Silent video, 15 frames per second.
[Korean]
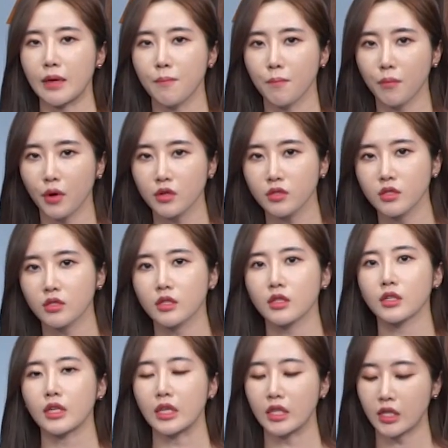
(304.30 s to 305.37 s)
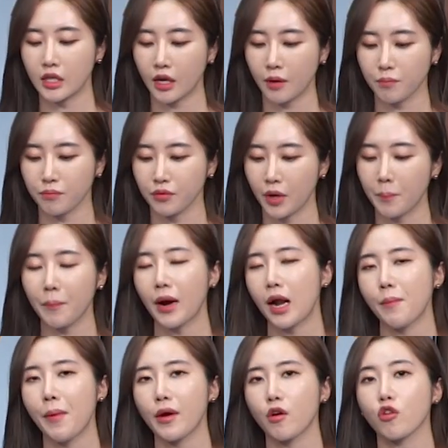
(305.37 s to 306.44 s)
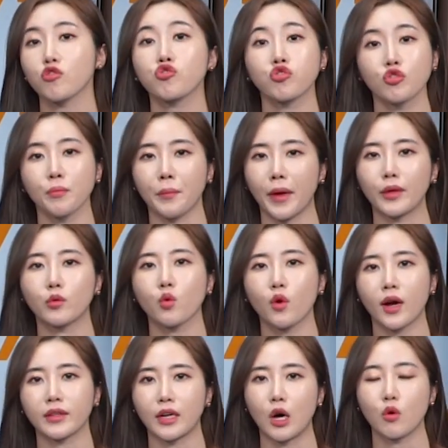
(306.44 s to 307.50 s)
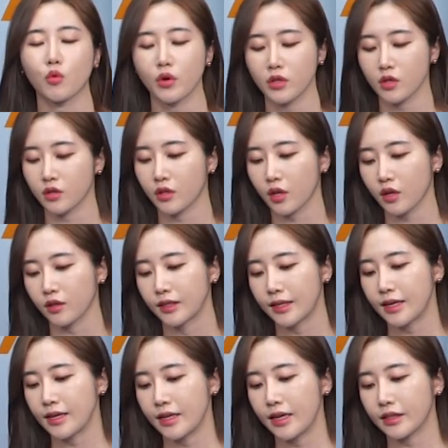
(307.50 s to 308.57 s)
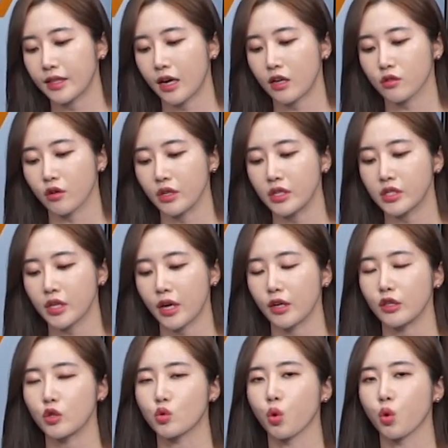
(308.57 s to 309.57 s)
인버스 ETF의 800억 순 매도가 나오고 있는데요. 이에 따라서 이제 이